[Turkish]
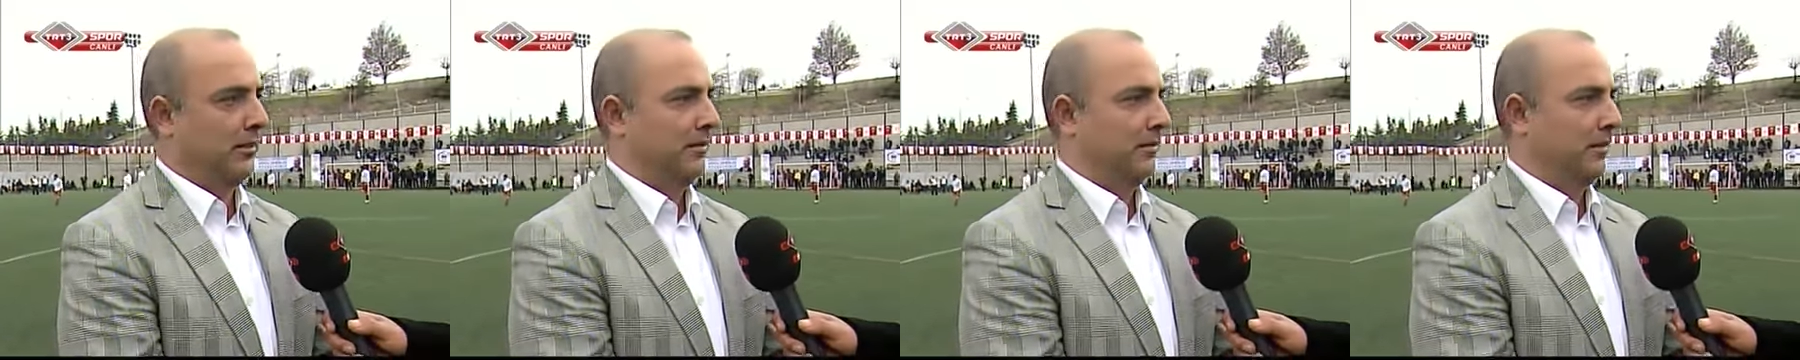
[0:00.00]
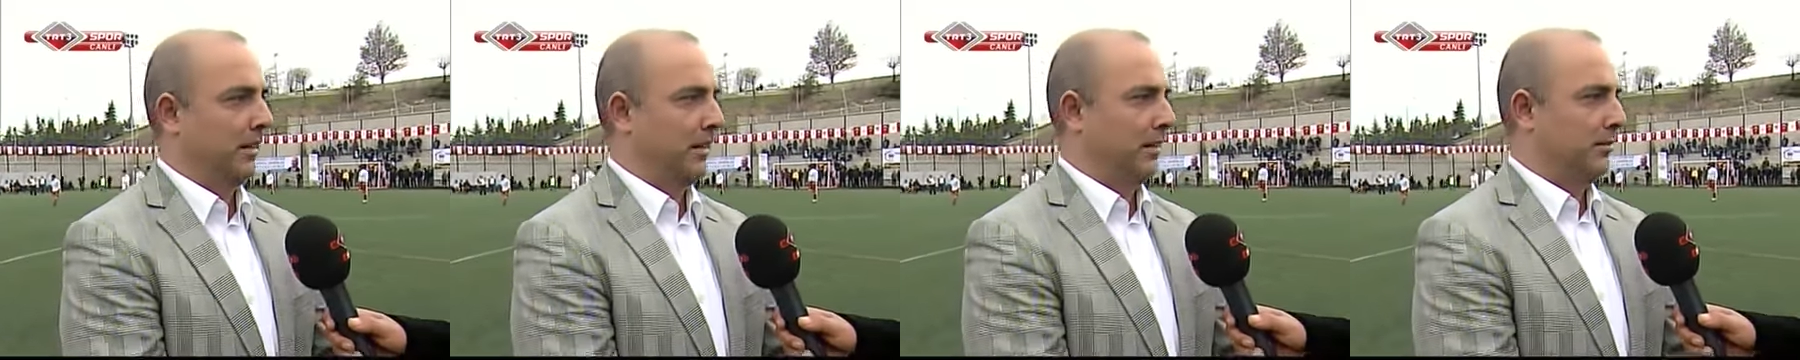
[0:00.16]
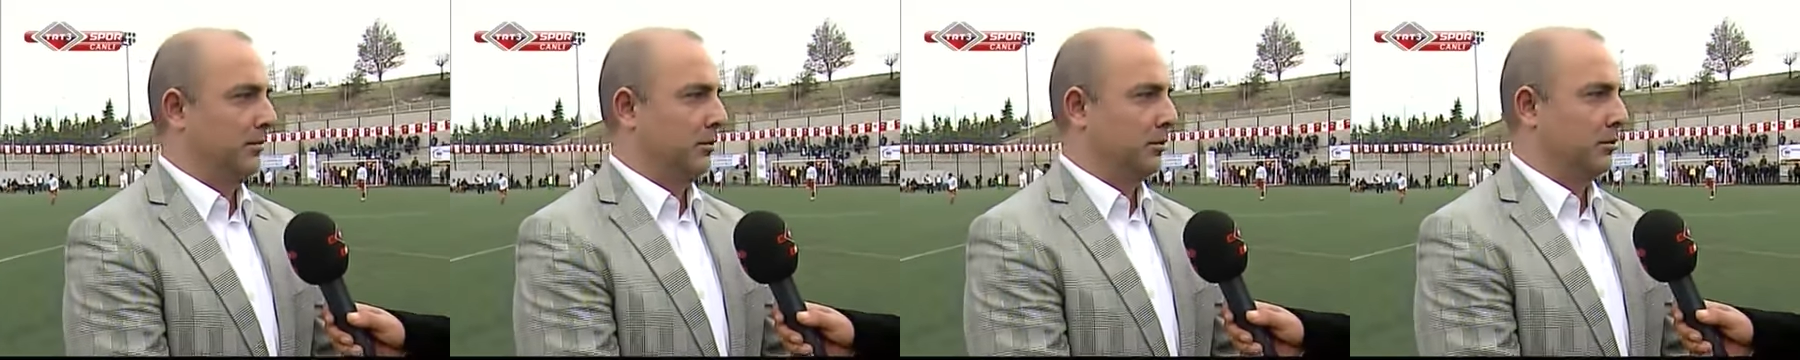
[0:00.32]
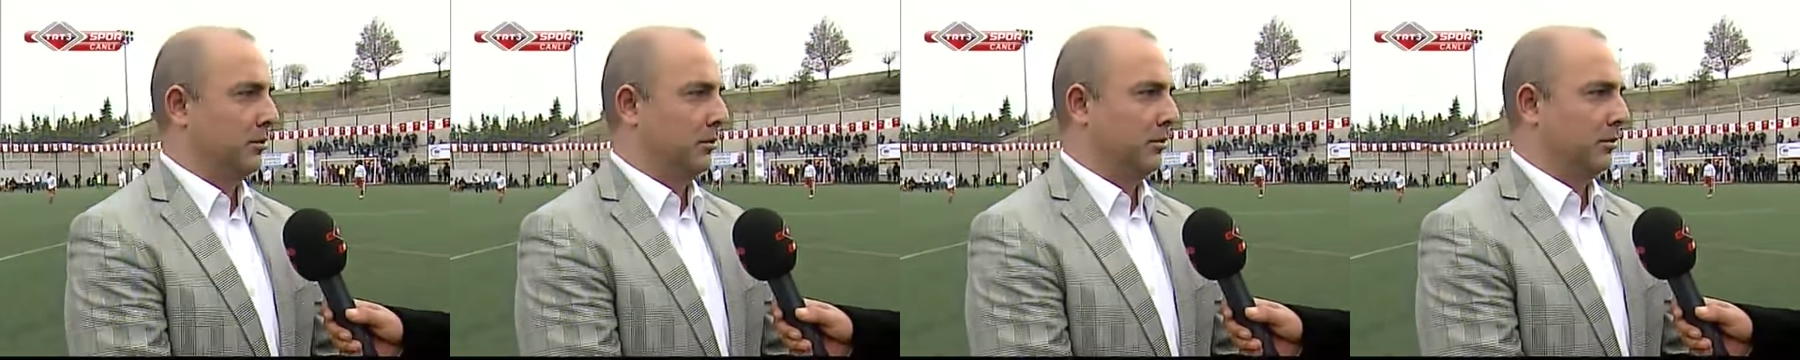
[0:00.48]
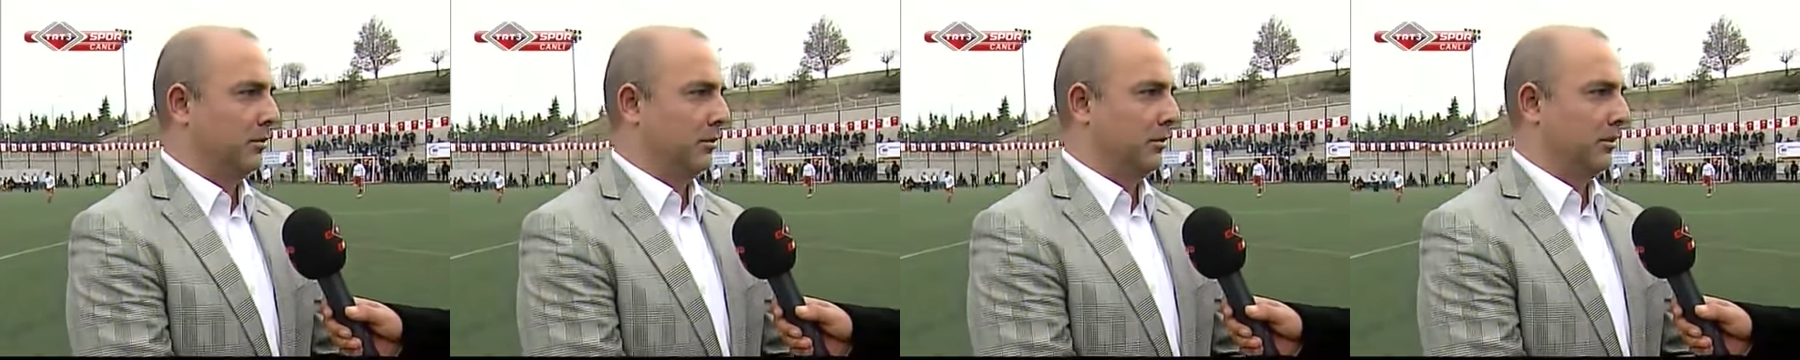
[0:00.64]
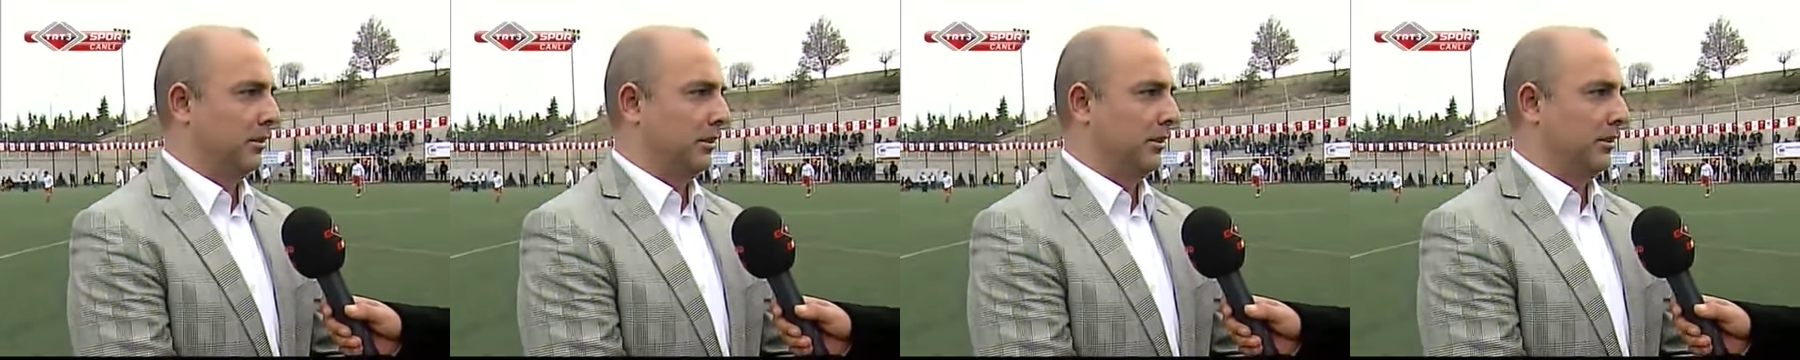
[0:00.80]
vermiş
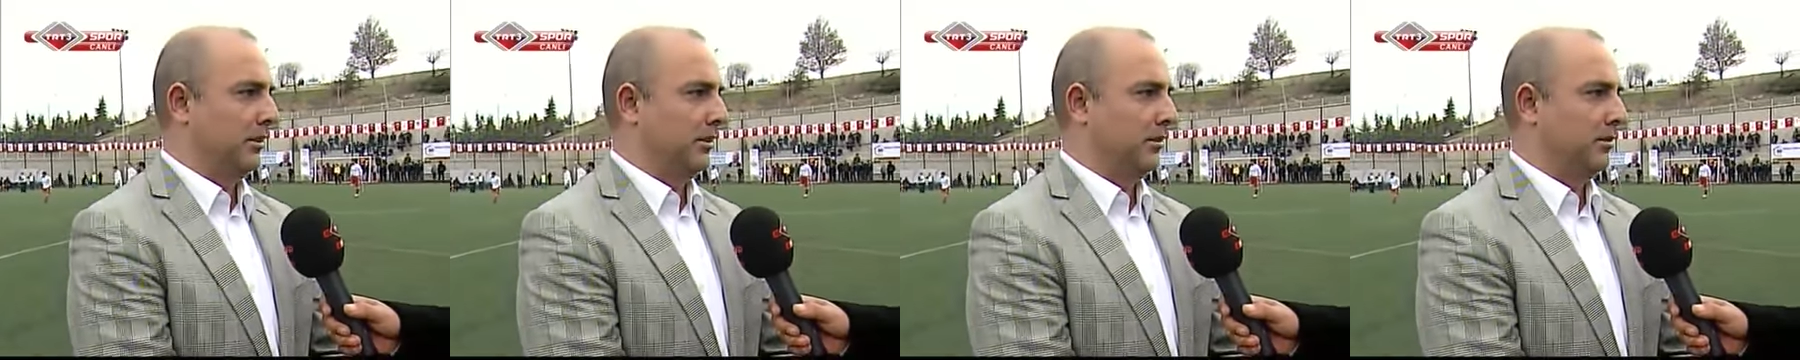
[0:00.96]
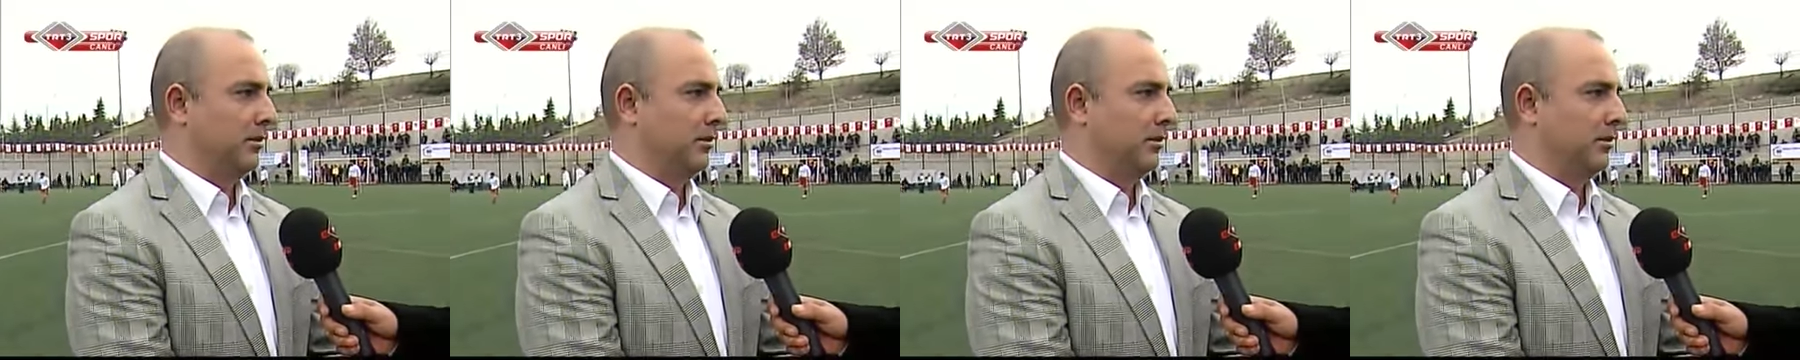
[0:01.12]
oldukları,